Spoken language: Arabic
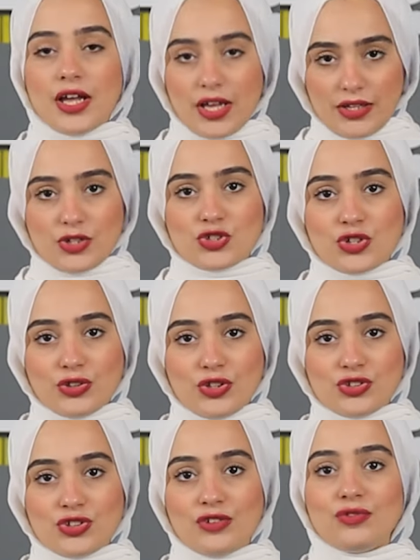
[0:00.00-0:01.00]
أنا اشرفت
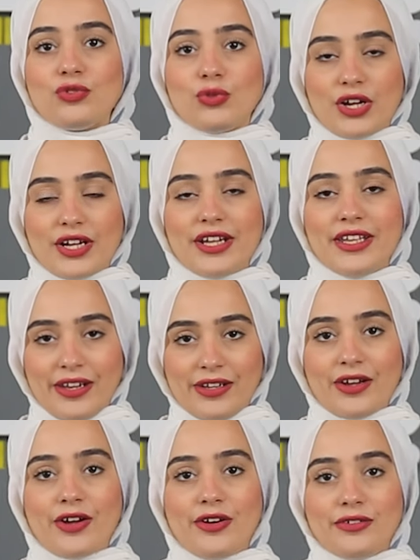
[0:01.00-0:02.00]
أشرف وإلى
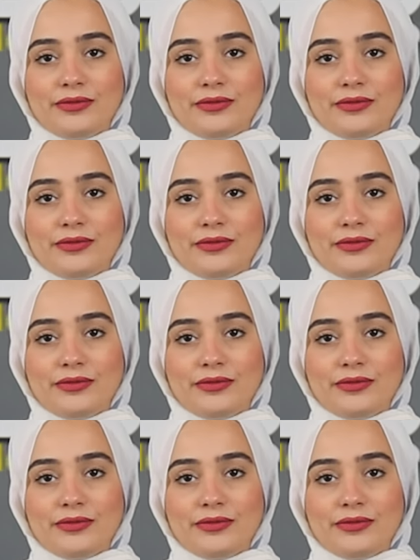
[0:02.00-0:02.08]
اللقاء